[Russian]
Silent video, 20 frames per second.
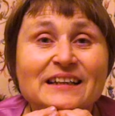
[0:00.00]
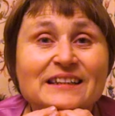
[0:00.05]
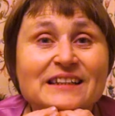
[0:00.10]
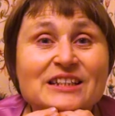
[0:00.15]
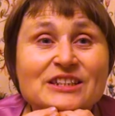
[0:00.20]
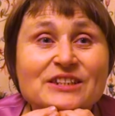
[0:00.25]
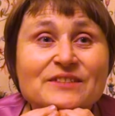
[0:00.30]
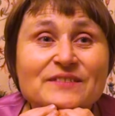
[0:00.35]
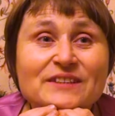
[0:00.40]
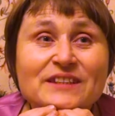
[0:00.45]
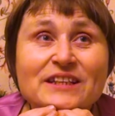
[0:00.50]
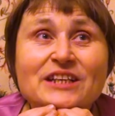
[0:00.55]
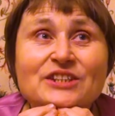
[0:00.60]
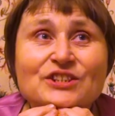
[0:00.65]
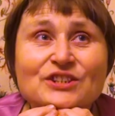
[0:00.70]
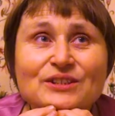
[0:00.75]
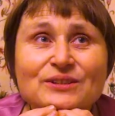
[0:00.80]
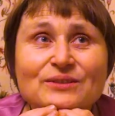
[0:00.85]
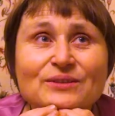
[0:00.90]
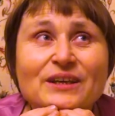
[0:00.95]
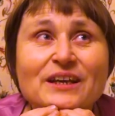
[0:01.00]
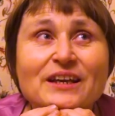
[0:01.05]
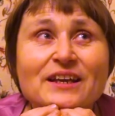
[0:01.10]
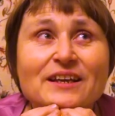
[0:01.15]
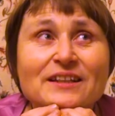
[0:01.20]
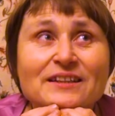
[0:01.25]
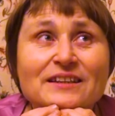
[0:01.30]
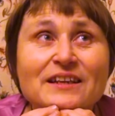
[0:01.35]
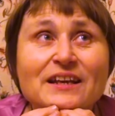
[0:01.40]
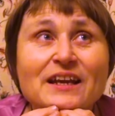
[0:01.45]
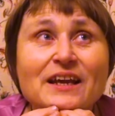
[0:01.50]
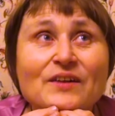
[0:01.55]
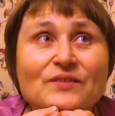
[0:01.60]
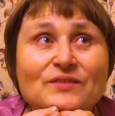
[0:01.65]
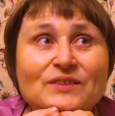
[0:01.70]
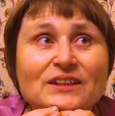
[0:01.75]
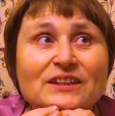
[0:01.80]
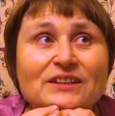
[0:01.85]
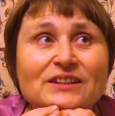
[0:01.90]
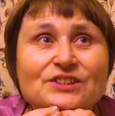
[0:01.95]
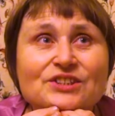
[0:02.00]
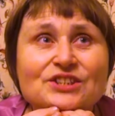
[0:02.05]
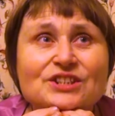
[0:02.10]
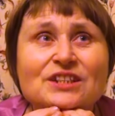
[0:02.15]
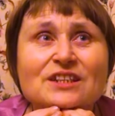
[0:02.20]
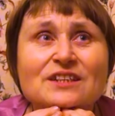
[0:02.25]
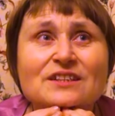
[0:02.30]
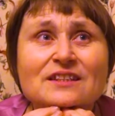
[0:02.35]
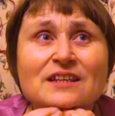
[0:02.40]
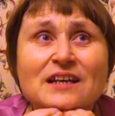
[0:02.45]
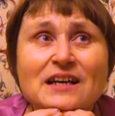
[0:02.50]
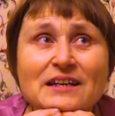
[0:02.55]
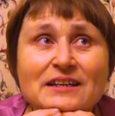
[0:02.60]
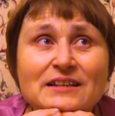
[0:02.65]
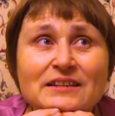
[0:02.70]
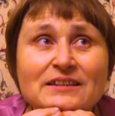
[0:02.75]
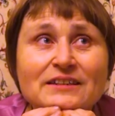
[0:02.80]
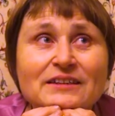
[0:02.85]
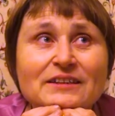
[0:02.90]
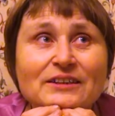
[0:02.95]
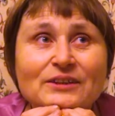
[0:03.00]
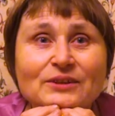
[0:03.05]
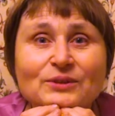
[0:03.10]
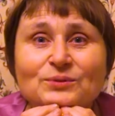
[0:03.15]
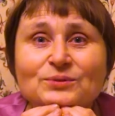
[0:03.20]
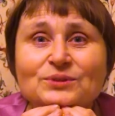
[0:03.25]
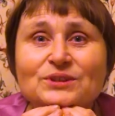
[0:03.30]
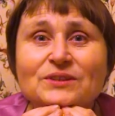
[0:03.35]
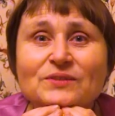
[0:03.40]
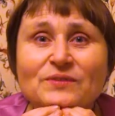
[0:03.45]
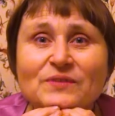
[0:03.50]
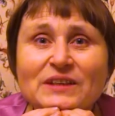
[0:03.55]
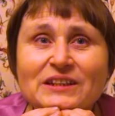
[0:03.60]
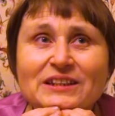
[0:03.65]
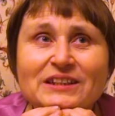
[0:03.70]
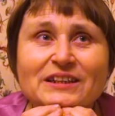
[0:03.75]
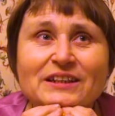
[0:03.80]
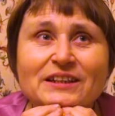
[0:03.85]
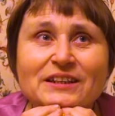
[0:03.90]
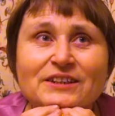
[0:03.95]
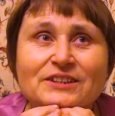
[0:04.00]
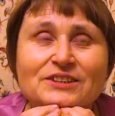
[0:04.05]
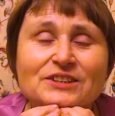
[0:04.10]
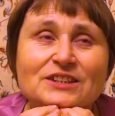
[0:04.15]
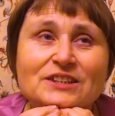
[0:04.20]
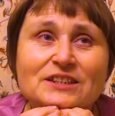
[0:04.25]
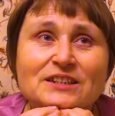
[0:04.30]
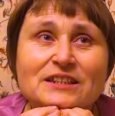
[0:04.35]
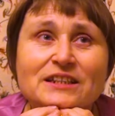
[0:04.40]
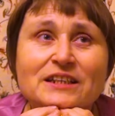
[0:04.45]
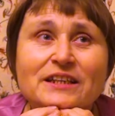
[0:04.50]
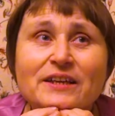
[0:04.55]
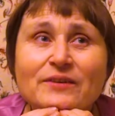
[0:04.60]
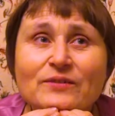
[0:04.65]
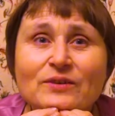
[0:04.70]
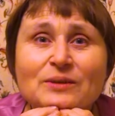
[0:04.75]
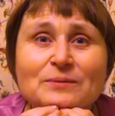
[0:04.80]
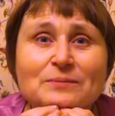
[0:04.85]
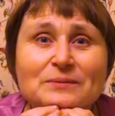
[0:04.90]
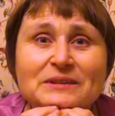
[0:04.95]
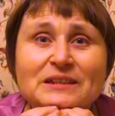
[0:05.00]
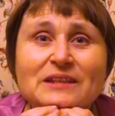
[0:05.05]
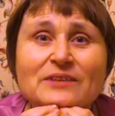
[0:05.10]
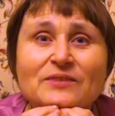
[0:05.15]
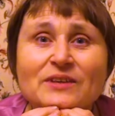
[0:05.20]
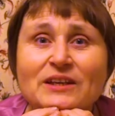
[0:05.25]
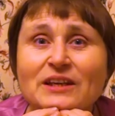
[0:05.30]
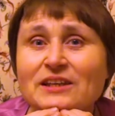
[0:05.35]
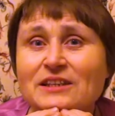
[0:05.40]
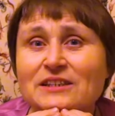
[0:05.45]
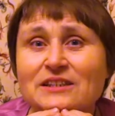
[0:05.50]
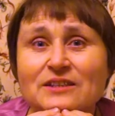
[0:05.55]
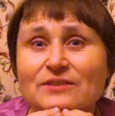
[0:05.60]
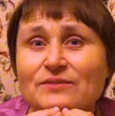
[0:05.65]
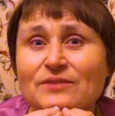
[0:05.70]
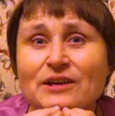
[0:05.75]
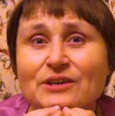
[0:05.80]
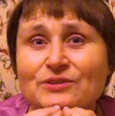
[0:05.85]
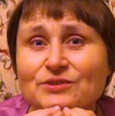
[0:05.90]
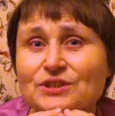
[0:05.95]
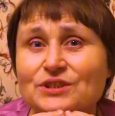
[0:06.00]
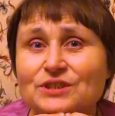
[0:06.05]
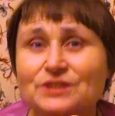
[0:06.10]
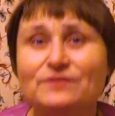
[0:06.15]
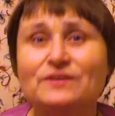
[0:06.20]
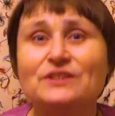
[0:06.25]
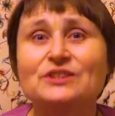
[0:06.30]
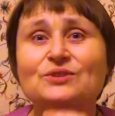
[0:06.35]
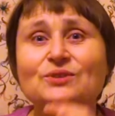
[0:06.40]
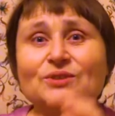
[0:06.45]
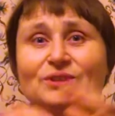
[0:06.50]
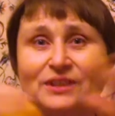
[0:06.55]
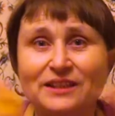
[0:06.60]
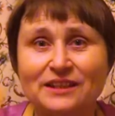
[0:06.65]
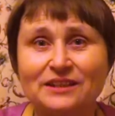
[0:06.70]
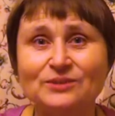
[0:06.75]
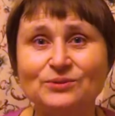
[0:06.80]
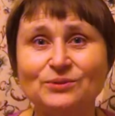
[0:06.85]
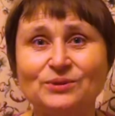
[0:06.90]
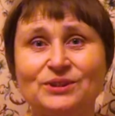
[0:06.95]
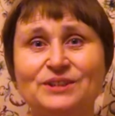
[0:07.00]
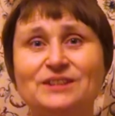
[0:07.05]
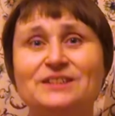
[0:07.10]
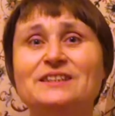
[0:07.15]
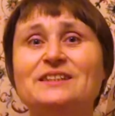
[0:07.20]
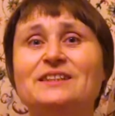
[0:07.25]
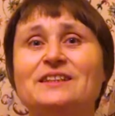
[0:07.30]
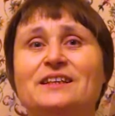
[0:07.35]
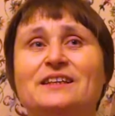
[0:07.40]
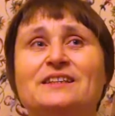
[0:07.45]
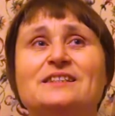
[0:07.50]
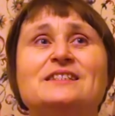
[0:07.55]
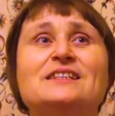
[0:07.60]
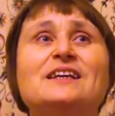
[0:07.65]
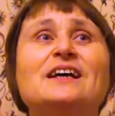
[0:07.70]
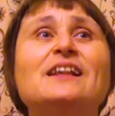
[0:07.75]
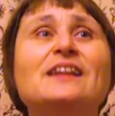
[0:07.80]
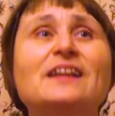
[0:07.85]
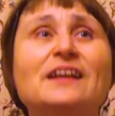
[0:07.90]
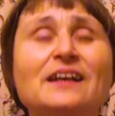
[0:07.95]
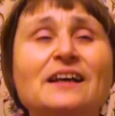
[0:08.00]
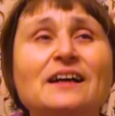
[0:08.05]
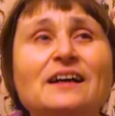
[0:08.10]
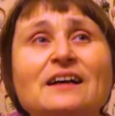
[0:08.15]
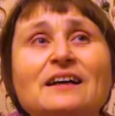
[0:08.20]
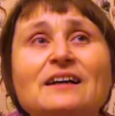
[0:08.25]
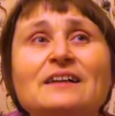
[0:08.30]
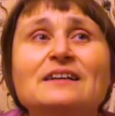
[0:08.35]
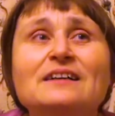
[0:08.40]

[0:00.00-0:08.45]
А наша встреча с Лукерией Андреевной – это череда удивительных, счастливых мгновений, сливающихся во что-то одно единое, целое –